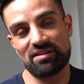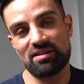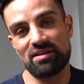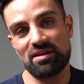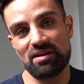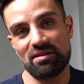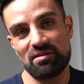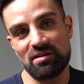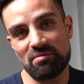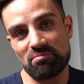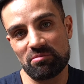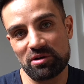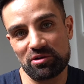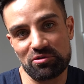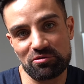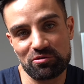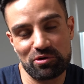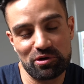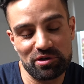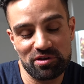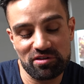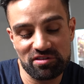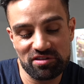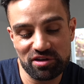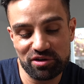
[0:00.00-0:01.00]
Ne? Man
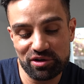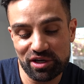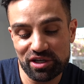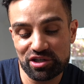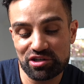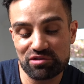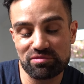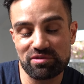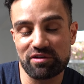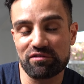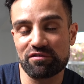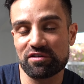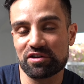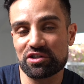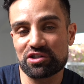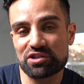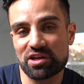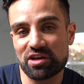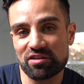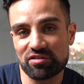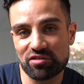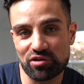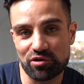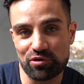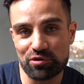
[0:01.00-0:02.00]
könnte es theoretisch wieder
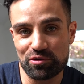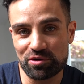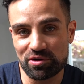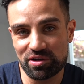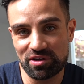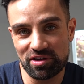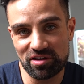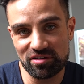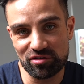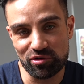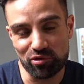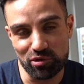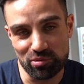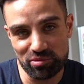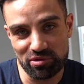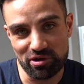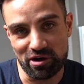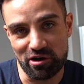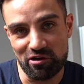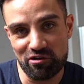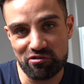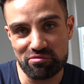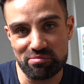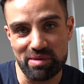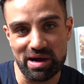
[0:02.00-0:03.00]
Frischkäse oder Hüttenkäse oben
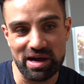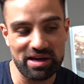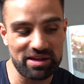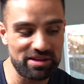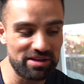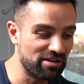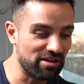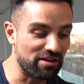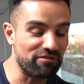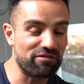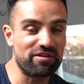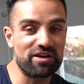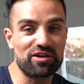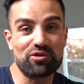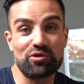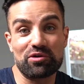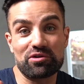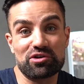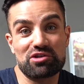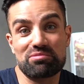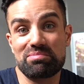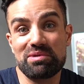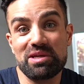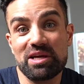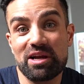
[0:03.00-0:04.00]
drauf machen, dann vielleicht noch ein
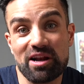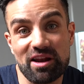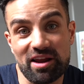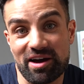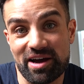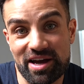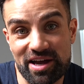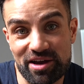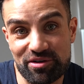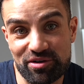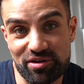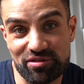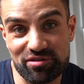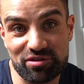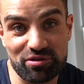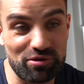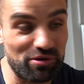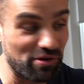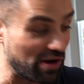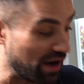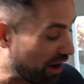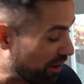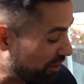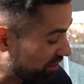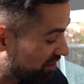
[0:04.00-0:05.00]
Spiegelei oder
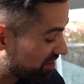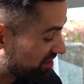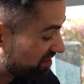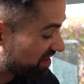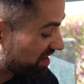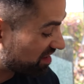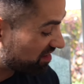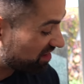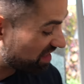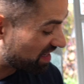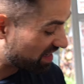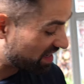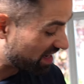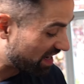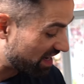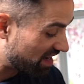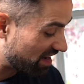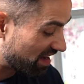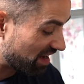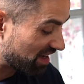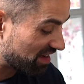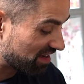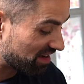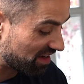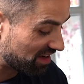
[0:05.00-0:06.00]
so. Auch eine sehr, sehr geile
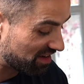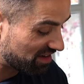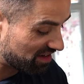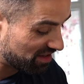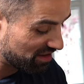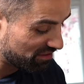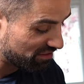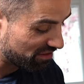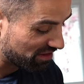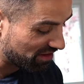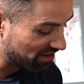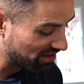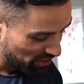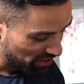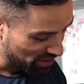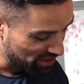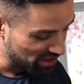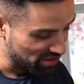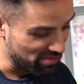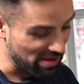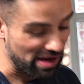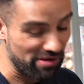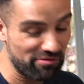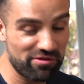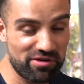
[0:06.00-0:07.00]
Alternative. Könnt ihr
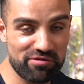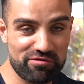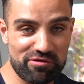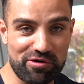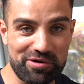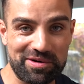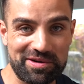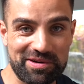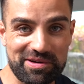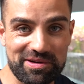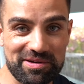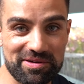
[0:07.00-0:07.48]
machen, wie ihr wollt.